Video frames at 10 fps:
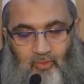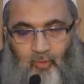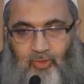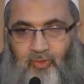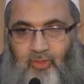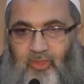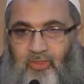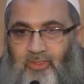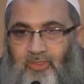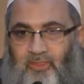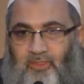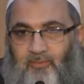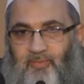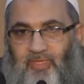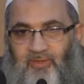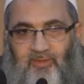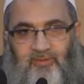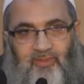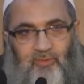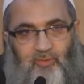ويقال بأن
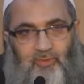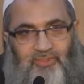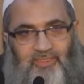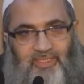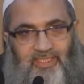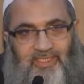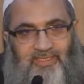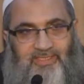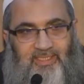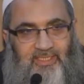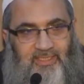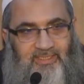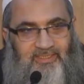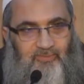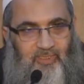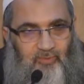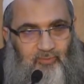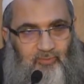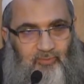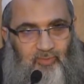طاووس ليس
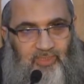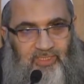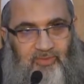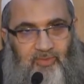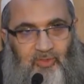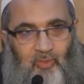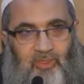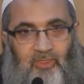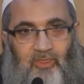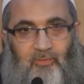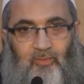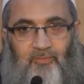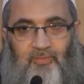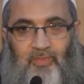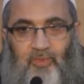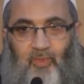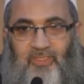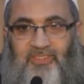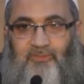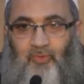اسمه وإنما هو لقبه هو
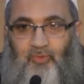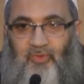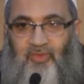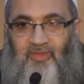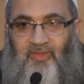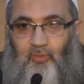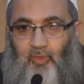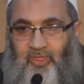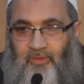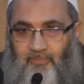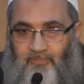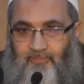اسمه ذكوان